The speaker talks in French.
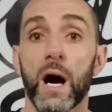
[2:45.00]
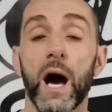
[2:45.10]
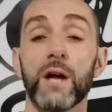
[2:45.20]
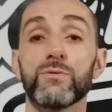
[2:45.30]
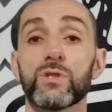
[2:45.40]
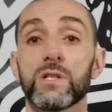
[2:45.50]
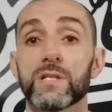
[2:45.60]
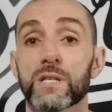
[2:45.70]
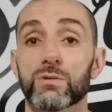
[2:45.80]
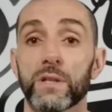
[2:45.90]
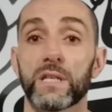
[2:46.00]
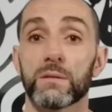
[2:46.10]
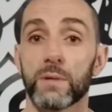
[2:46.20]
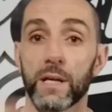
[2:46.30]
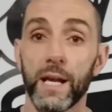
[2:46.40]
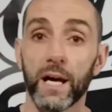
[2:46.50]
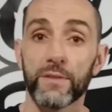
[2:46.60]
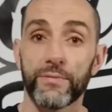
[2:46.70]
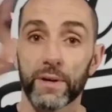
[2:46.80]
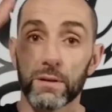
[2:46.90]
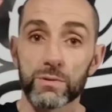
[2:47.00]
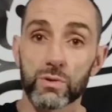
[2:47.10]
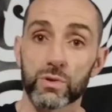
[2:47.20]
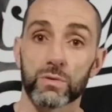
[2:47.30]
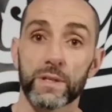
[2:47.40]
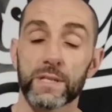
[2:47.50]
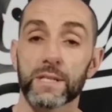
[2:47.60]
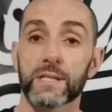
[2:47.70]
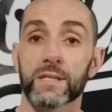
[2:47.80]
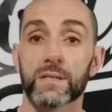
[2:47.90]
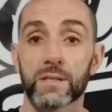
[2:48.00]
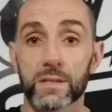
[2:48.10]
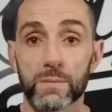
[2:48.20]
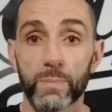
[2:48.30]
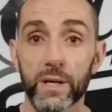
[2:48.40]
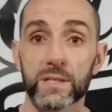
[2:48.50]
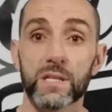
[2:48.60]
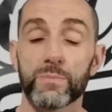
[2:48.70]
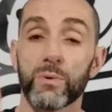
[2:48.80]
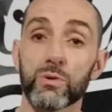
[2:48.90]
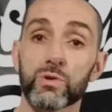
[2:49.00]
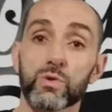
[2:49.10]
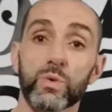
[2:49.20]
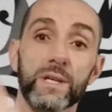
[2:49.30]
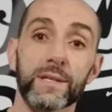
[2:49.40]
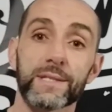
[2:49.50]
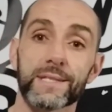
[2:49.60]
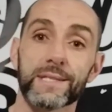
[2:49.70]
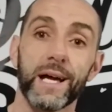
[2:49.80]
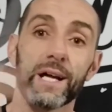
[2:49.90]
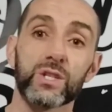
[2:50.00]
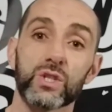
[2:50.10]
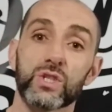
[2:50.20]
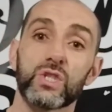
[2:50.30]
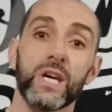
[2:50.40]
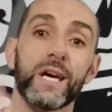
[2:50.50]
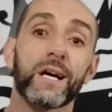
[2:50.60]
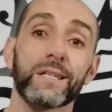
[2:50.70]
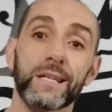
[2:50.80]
à l'utilisation des kettlebells. La référence, ce sont les exercices principaux, swing, snatch, chair,